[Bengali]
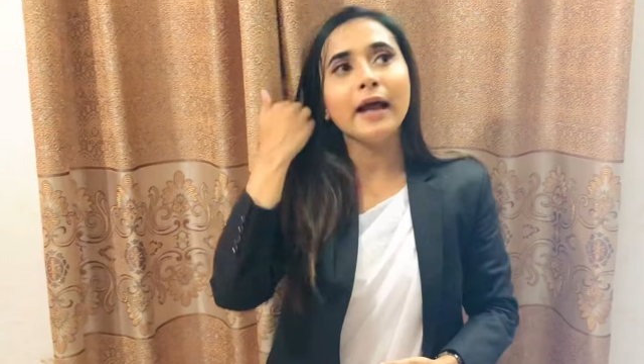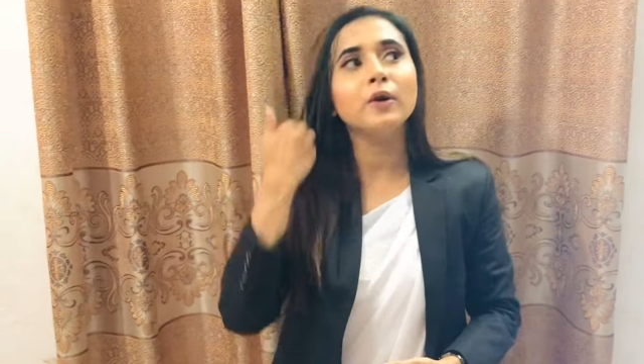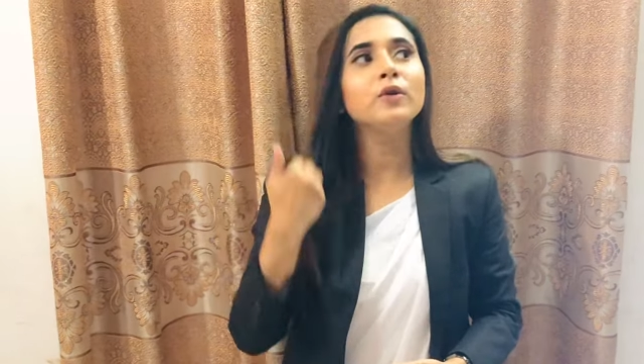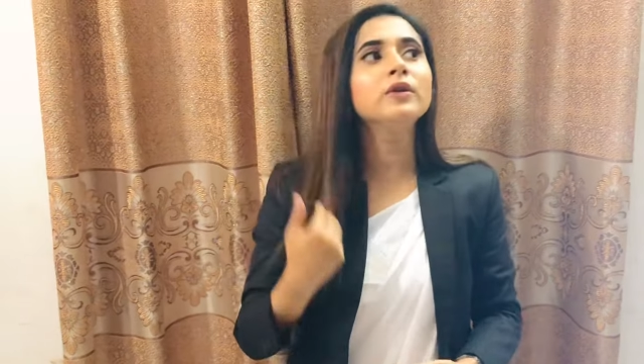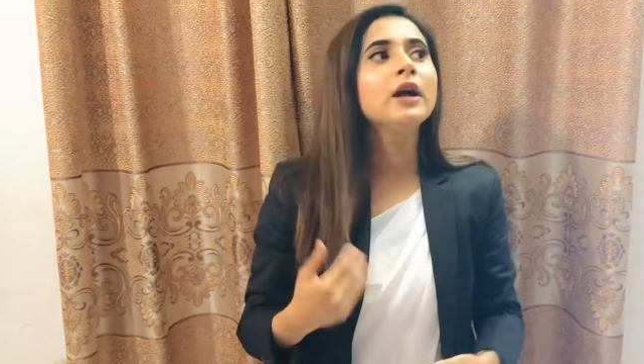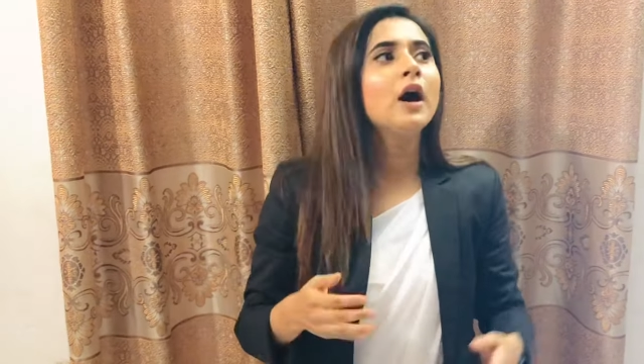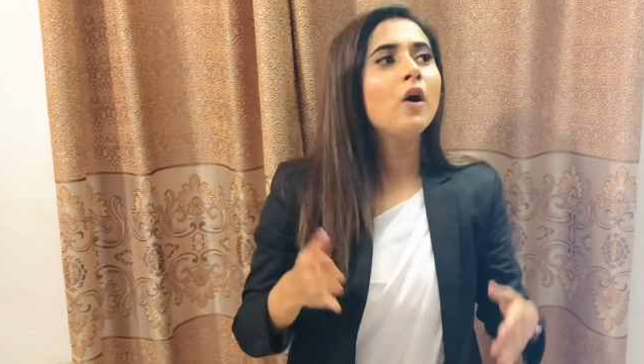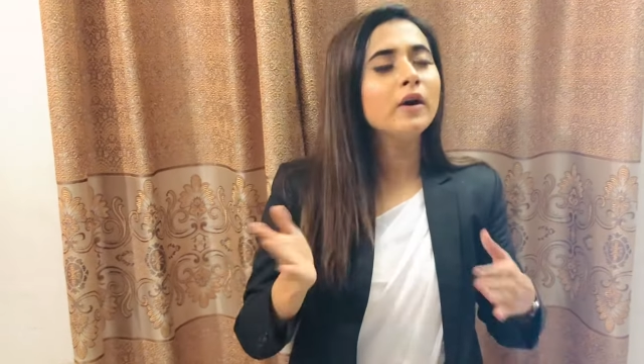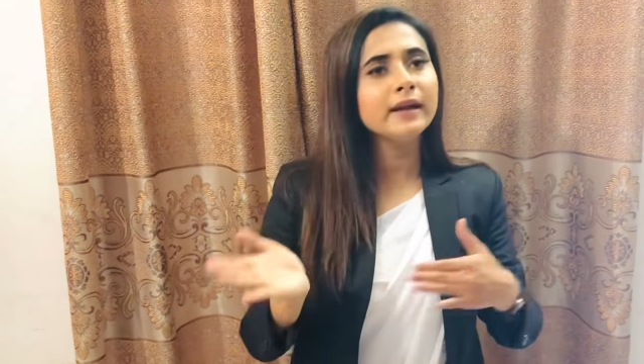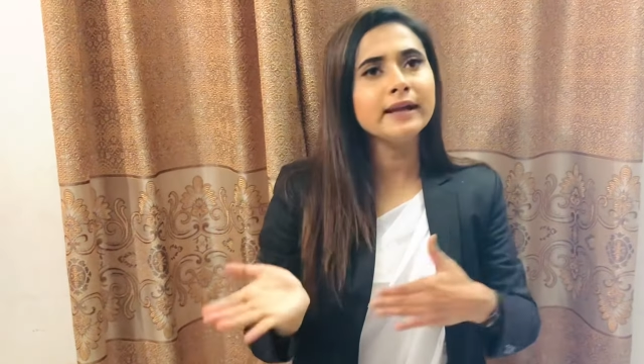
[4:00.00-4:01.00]
এখন
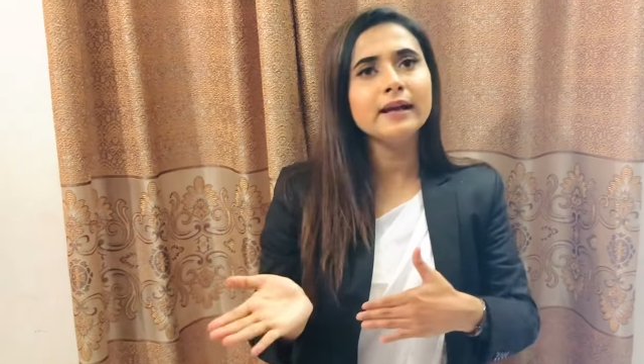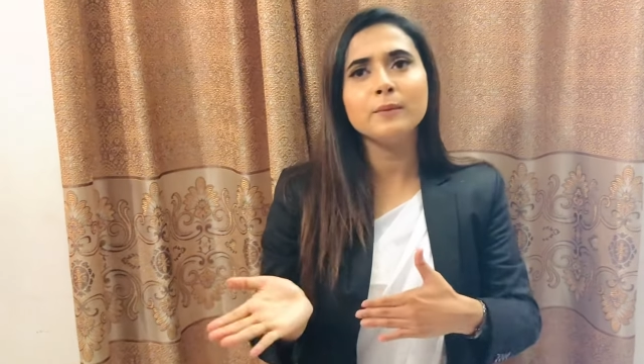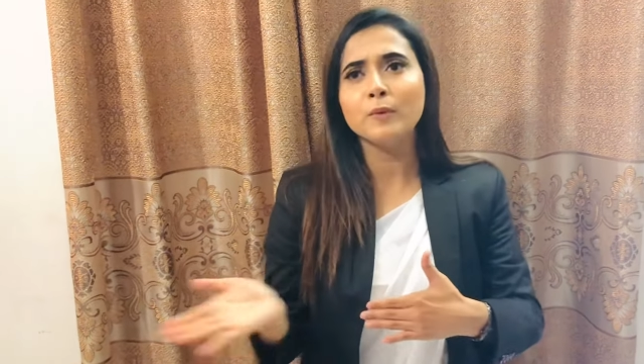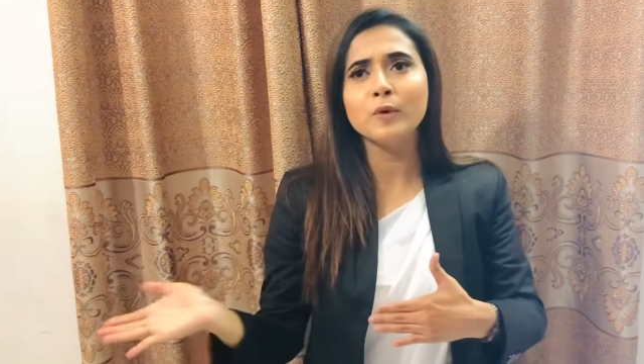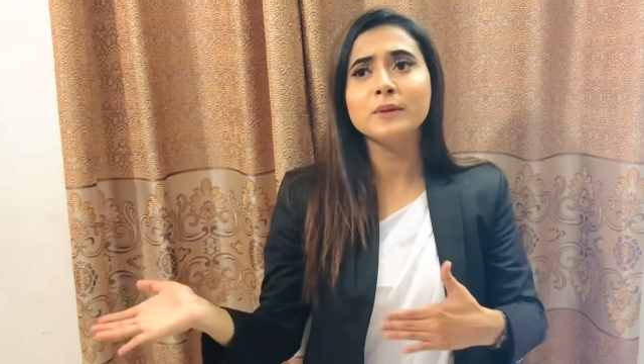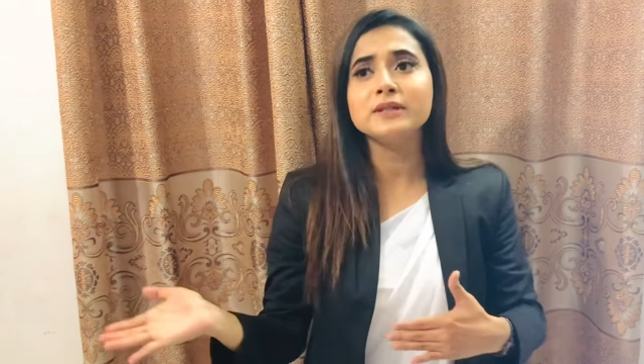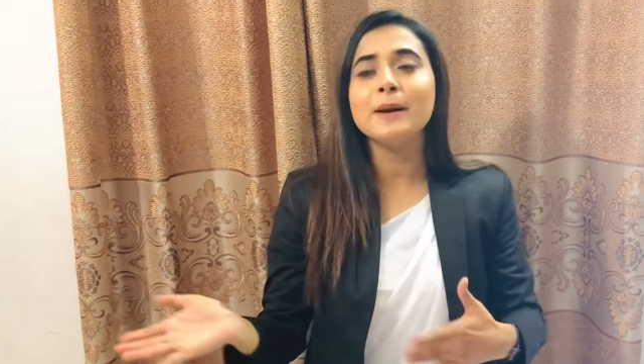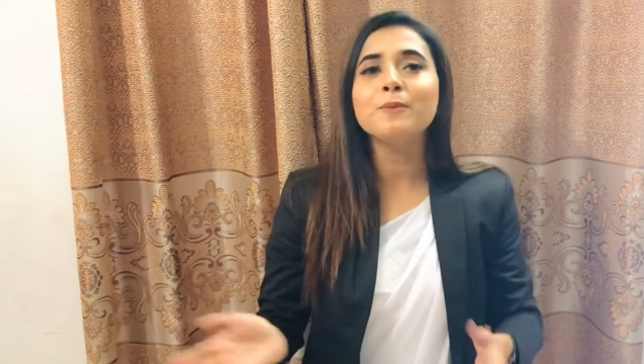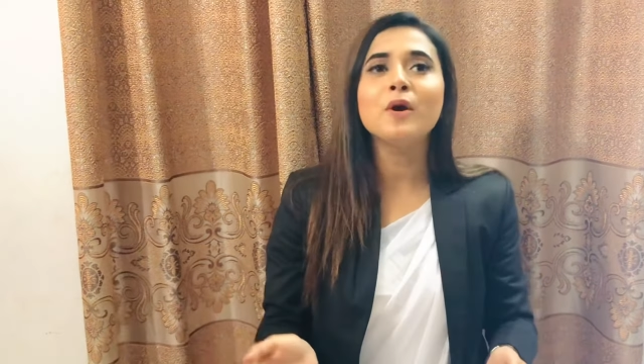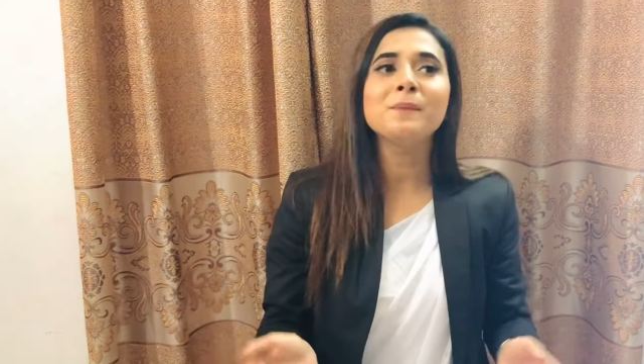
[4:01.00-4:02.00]
অনেকে বলবে যে
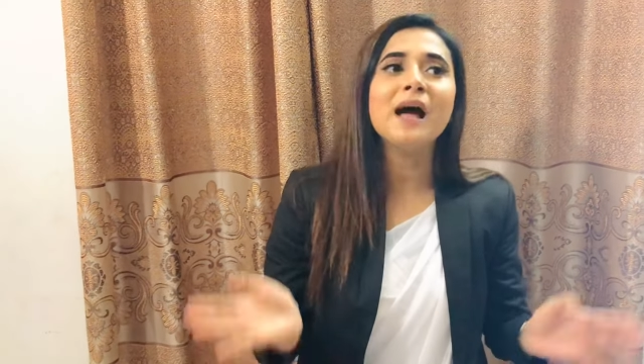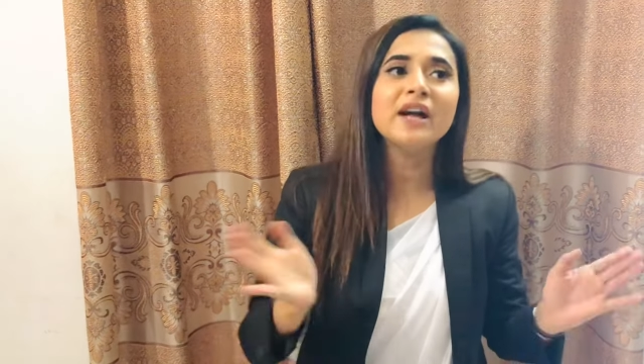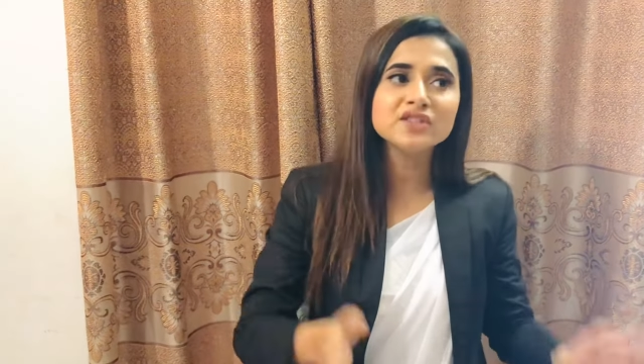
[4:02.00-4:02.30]
আপু আপনি